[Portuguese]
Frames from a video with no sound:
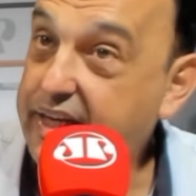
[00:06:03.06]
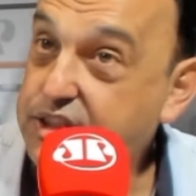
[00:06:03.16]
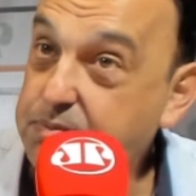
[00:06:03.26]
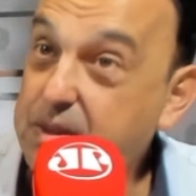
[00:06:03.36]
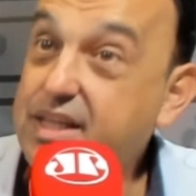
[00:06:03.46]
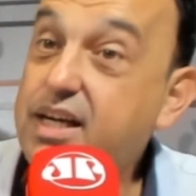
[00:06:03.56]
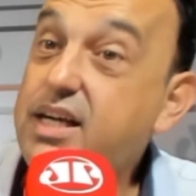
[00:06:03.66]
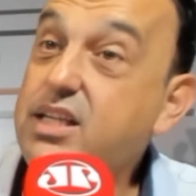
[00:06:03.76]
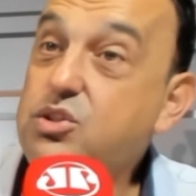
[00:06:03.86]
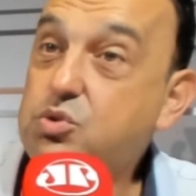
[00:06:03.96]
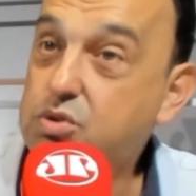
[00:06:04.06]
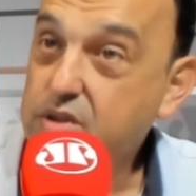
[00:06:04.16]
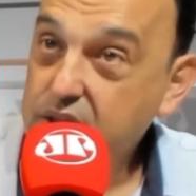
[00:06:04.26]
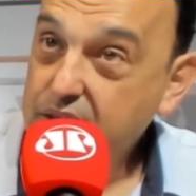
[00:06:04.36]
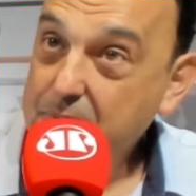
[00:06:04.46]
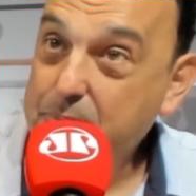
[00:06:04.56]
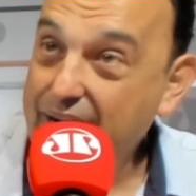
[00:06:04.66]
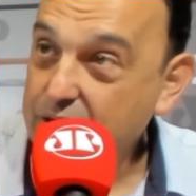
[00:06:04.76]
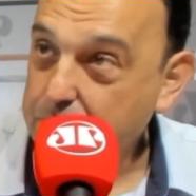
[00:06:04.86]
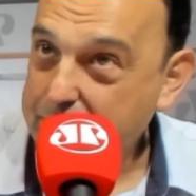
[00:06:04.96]
Leite migrando
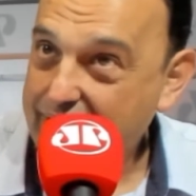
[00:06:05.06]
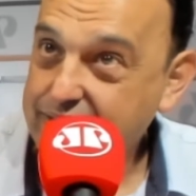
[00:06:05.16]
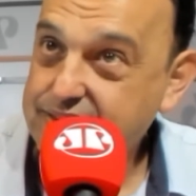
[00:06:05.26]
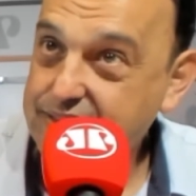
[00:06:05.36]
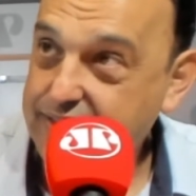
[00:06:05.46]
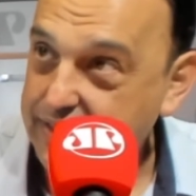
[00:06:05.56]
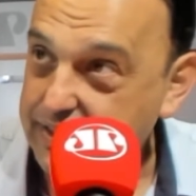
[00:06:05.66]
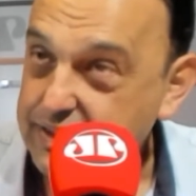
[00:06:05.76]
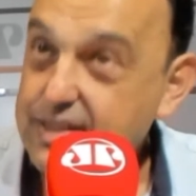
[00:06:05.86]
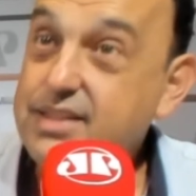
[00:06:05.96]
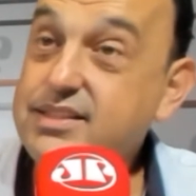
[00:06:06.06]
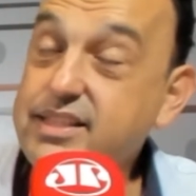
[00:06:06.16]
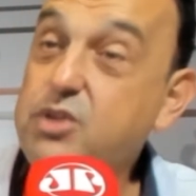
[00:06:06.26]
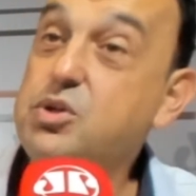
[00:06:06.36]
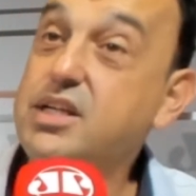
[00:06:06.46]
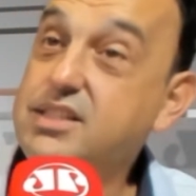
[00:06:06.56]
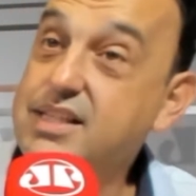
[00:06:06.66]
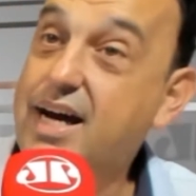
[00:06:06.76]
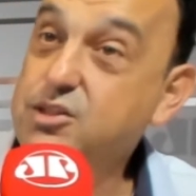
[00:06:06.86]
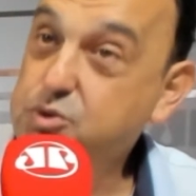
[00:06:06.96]
para o PSD ser o
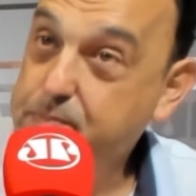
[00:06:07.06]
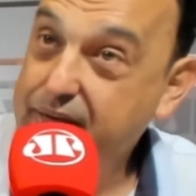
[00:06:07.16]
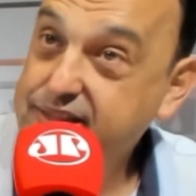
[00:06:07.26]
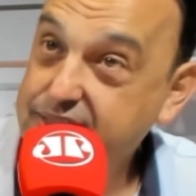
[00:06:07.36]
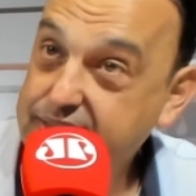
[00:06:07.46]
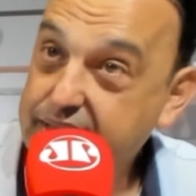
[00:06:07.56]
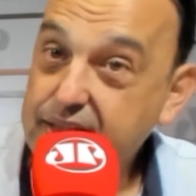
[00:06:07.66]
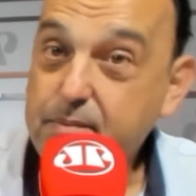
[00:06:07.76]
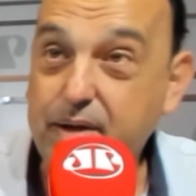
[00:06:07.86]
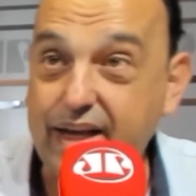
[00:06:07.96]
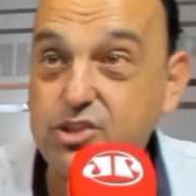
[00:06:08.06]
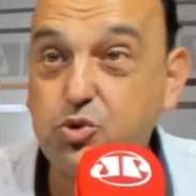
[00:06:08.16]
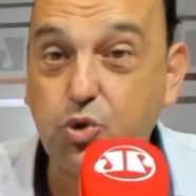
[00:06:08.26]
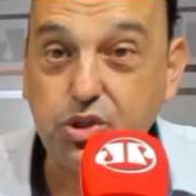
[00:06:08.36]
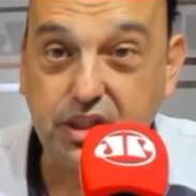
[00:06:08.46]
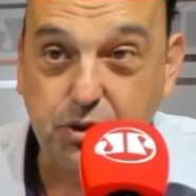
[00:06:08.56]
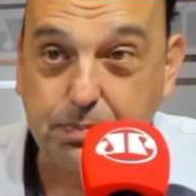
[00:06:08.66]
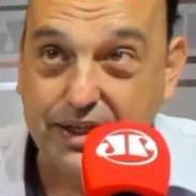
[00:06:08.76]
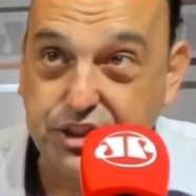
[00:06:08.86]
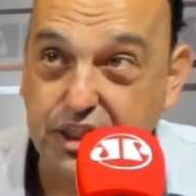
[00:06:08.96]
candidato do PSD. Para isso, o Rodrigo
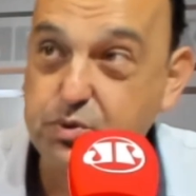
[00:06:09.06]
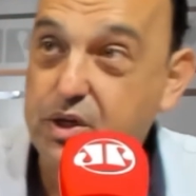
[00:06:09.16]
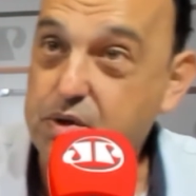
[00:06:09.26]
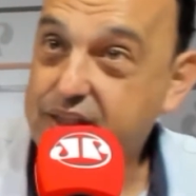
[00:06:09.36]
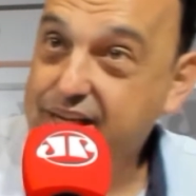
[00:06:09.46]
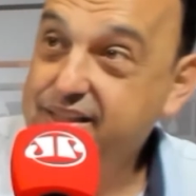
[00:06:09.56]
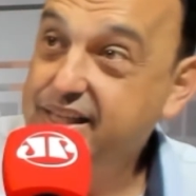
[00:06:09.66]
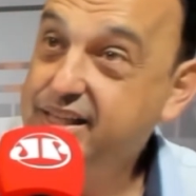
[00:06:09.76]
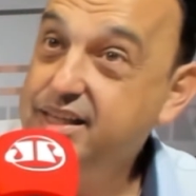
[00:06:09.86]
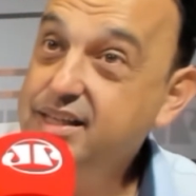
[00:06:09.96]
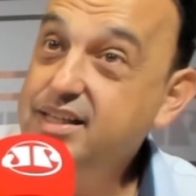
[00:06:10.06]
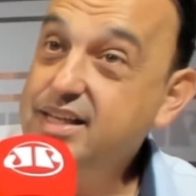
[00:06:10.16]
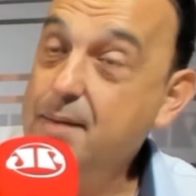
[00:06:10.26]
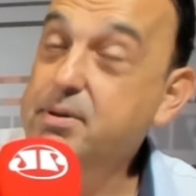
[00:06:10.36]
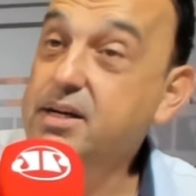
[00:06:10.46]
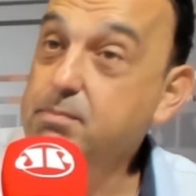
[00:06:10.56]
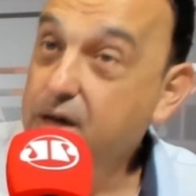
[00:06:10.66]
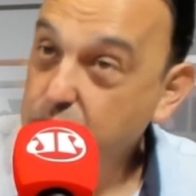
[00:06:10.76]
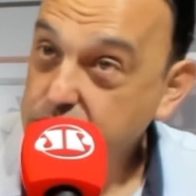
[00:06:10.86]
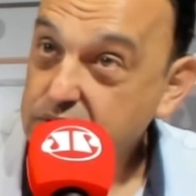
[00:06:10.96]
Pacheco, que é o candidato, tem que abrir
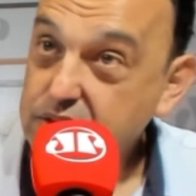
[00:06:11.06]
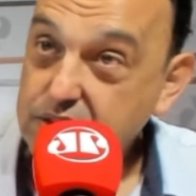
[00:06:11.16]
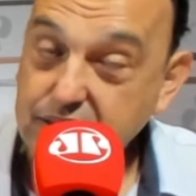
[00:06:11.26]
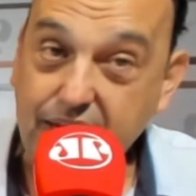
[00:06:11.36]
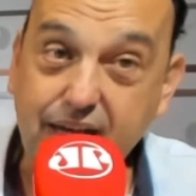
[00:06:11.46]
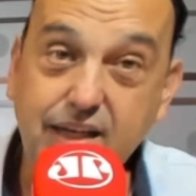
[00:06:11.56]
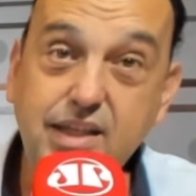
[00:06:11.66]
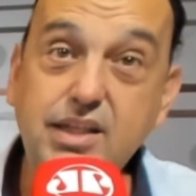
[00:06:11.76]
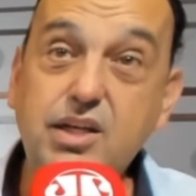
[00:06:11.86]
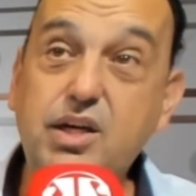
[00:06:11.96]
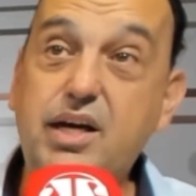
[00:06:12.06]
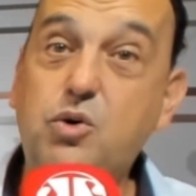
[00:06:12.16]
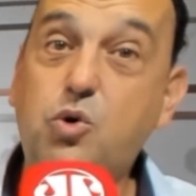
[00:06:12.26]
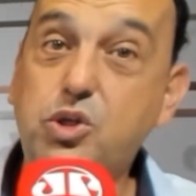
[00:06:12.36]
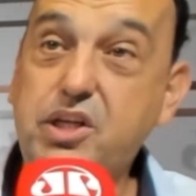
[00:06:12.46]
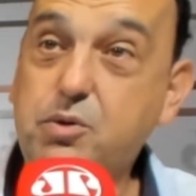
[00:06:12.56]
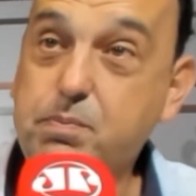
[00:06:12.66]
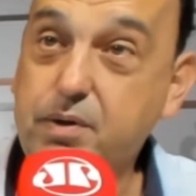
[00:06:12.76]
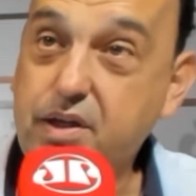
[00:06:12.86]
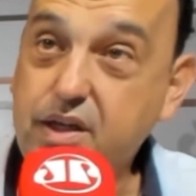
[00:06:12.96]
mão. Abrir mão né? que ele é, o Rodrigo,
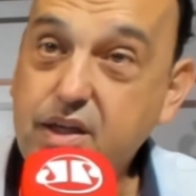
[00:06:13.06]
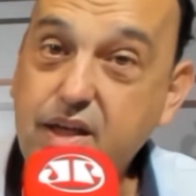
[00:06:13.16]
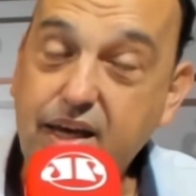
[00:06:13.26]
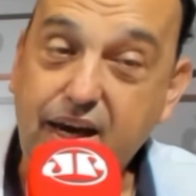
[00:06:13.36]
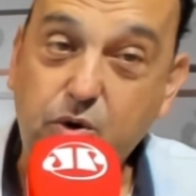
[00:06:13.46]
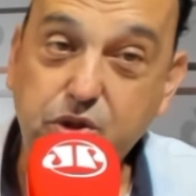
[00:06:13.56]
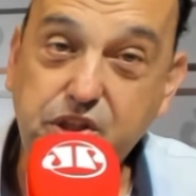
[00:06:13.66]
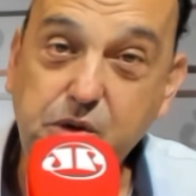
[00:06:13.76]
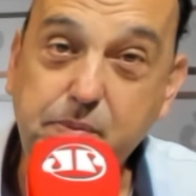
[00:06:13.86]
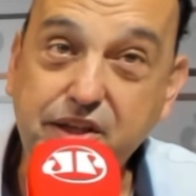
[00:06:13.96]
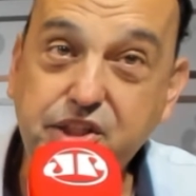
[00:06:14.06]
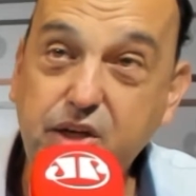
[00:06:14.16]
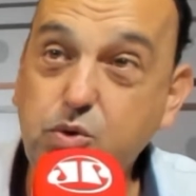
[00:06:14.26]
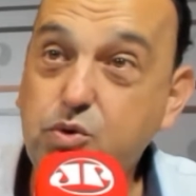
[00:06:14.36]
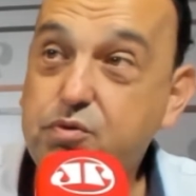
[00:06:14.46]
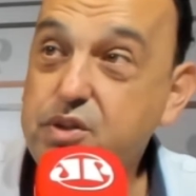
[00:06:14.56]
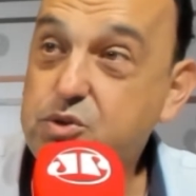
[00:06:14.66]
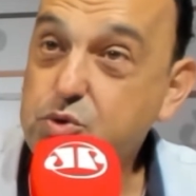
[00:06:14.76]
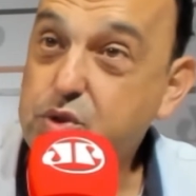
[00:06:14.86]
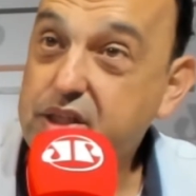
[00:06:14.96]
candidato, né? É, o Rodrigo Pacheco, em
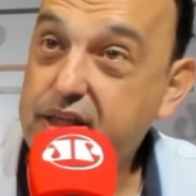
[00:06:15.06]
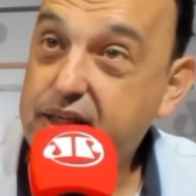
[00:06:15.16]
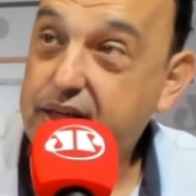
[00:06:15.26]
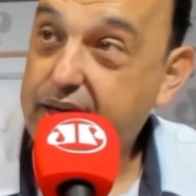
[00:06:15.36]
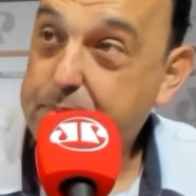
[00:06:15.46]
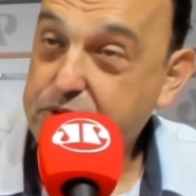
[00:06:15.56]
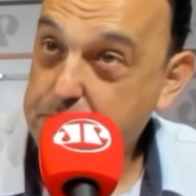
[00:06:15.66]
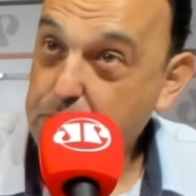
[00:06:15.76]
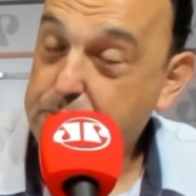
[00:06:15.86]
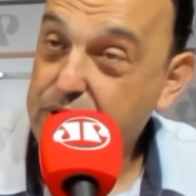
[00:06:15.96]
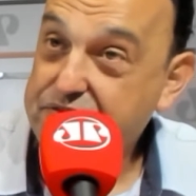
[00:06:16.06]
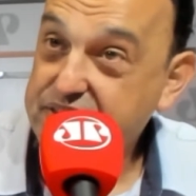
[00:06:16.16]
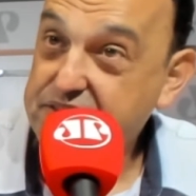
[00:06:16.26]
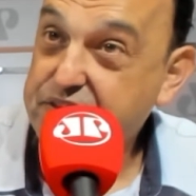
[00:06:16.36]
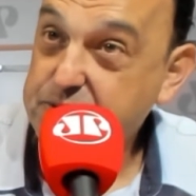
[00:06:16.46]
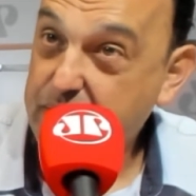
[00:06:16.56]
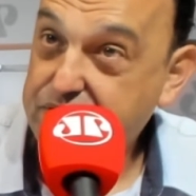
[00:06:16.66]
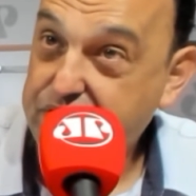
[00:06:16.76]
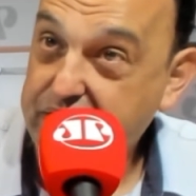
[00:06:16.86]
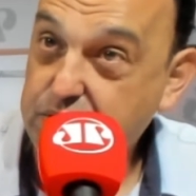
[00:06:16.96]
tudo que é, se propõe a fazer, faz bem
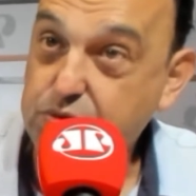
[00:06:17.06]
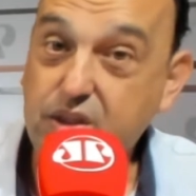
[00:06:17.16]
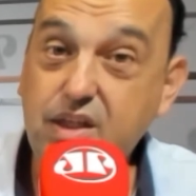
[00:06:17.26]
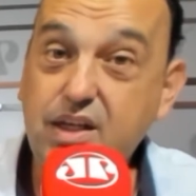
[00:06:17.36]
feito.